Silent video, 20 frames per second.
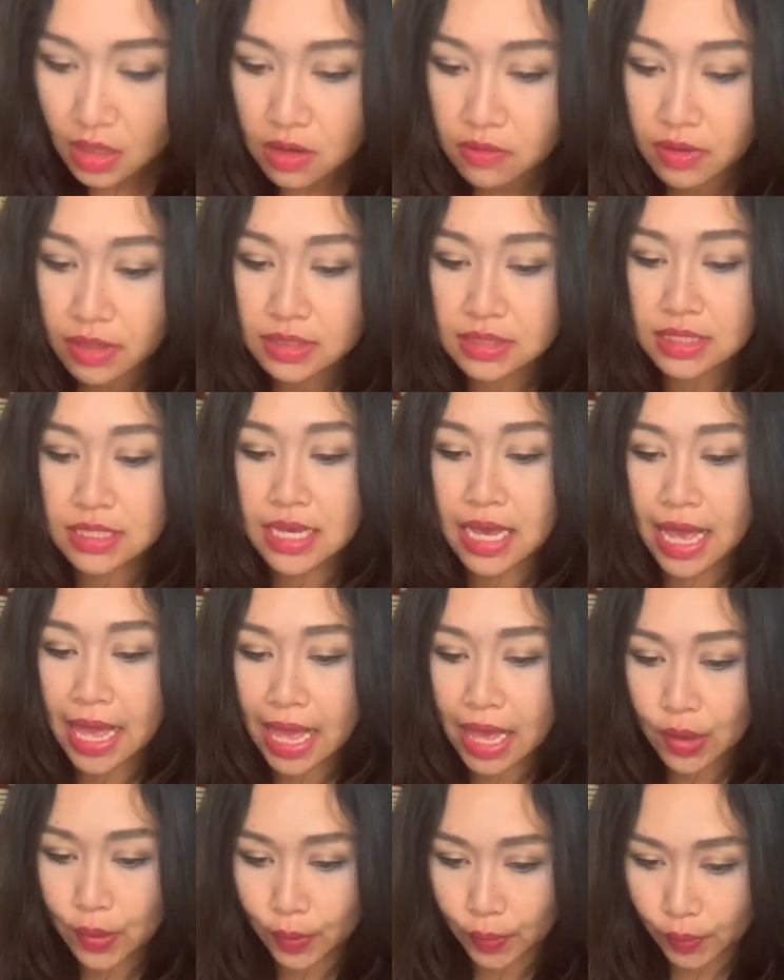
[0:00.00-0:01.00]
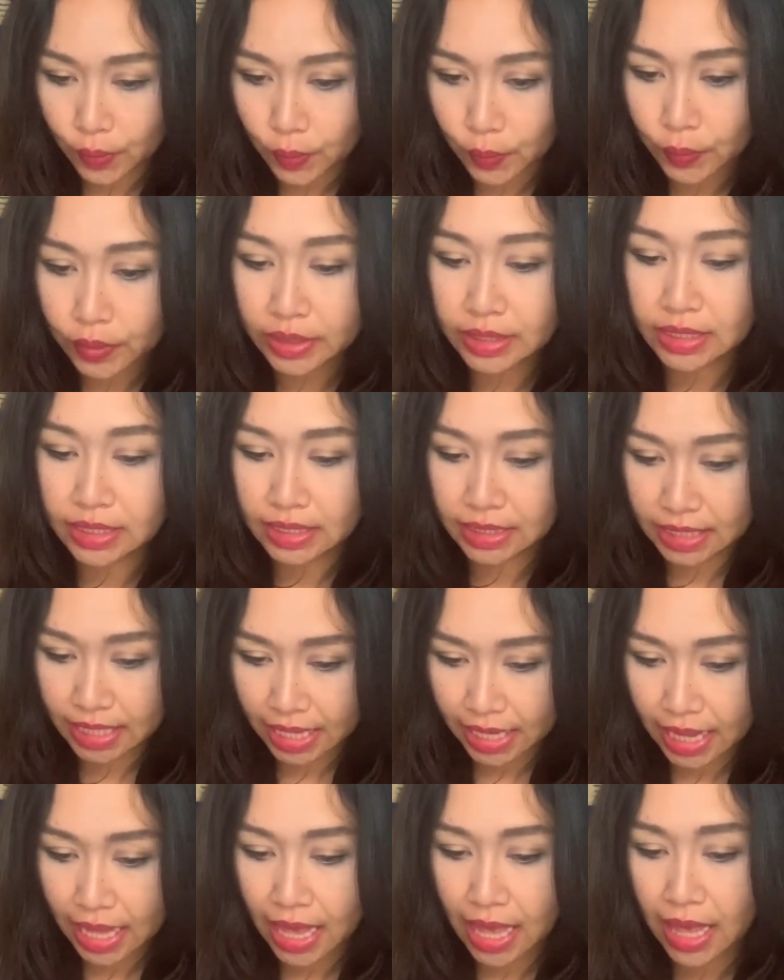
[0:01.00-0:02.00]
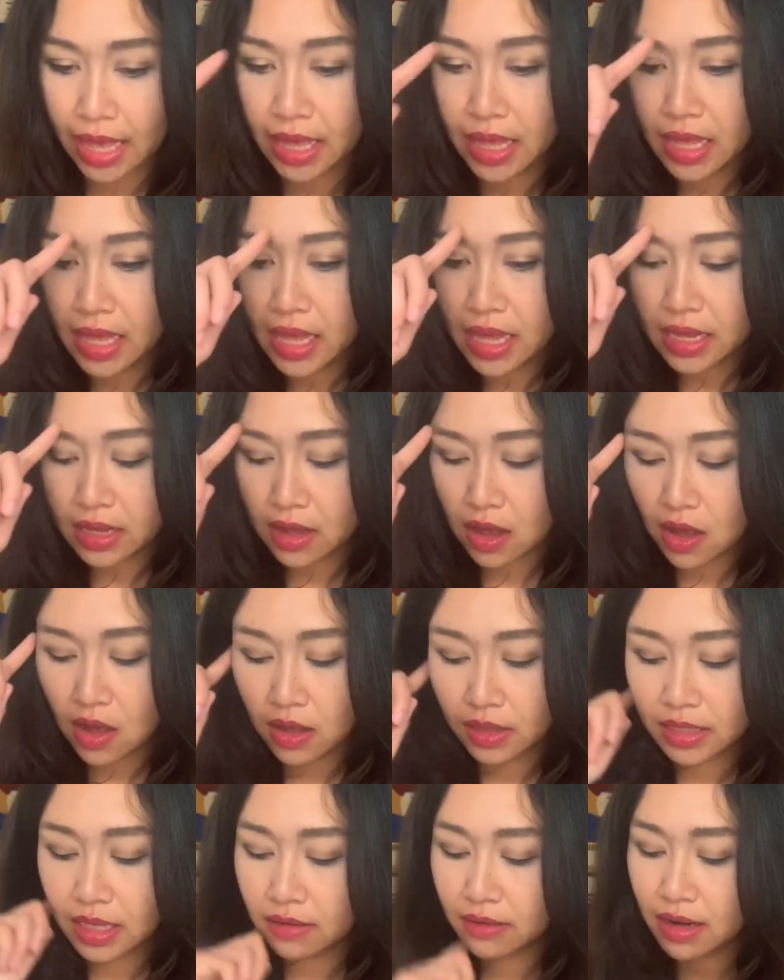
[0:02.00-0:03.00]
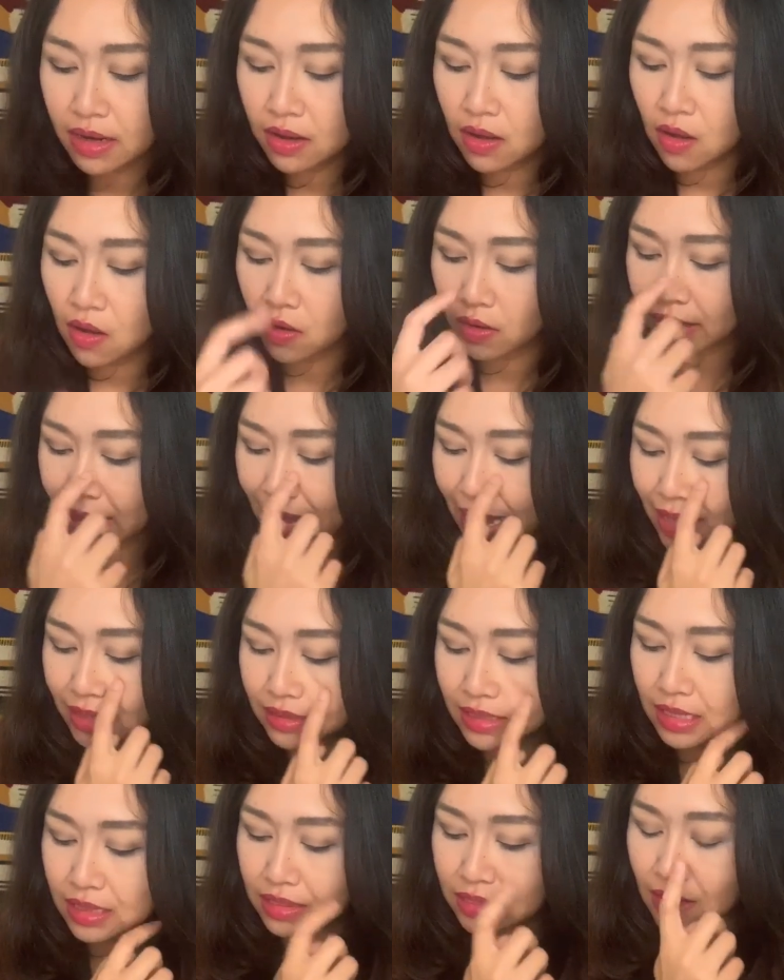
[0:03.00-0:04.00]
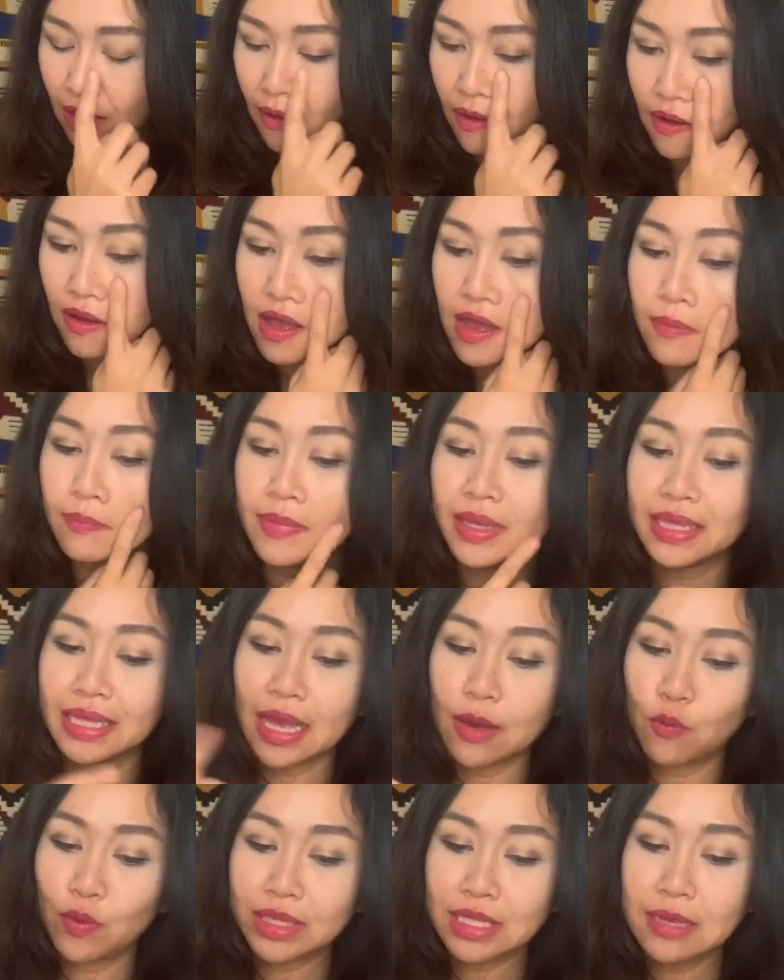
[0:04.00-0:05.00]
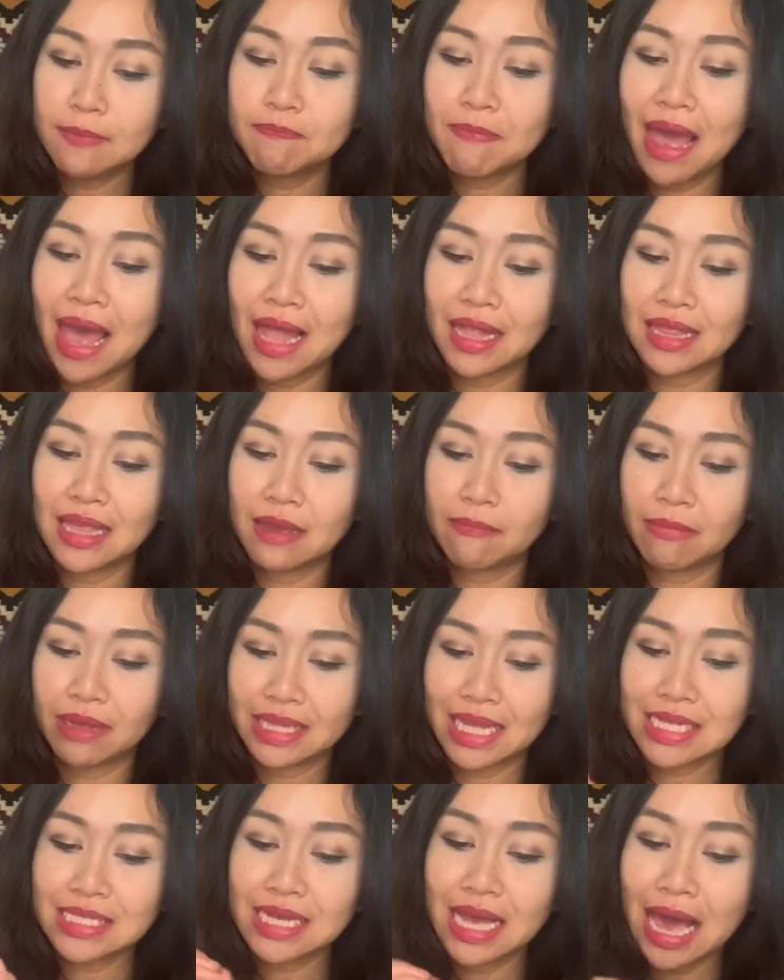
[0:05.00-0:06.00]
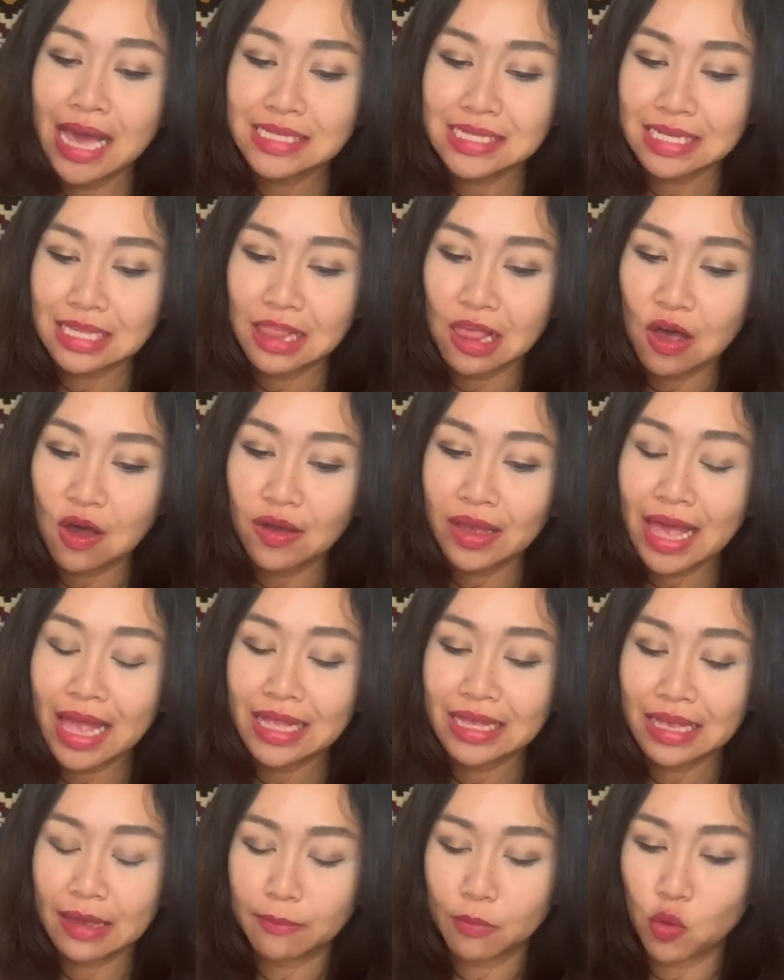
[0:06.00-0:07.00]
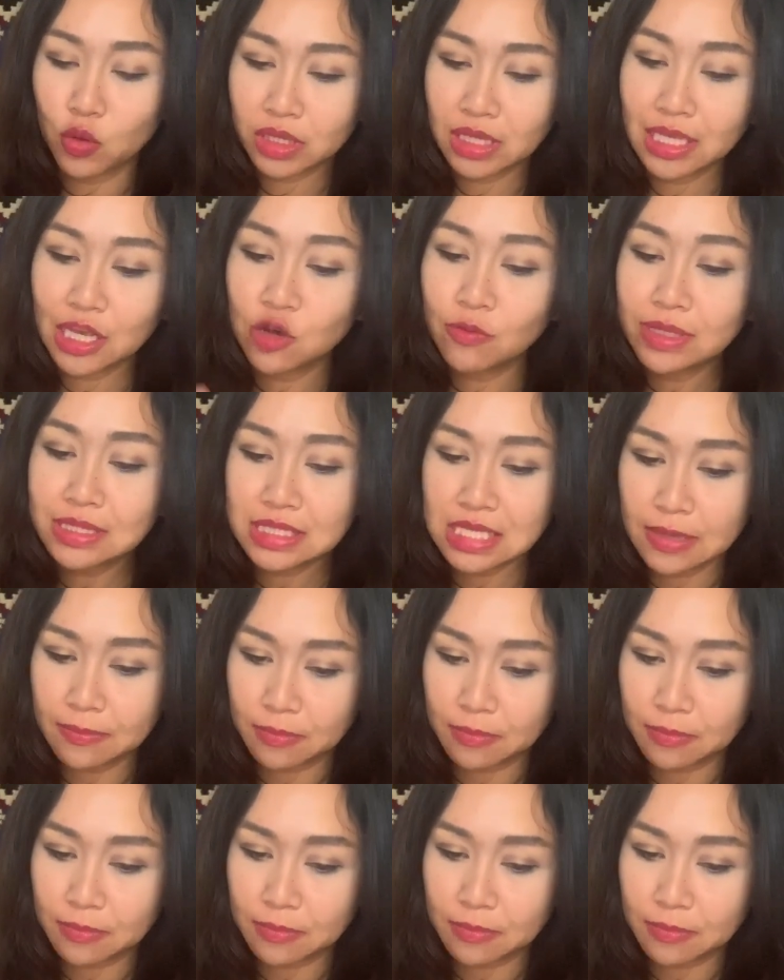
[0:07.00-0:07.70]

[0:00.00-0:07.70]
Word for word: เรือนที่5ของคุณนะคะก็ในเรื่องของการติดต่อเหมือนกับวันที่8เนี่ยเหมือนถ้าใครจะทะเลาะกันกับคนที่เข้ามาจี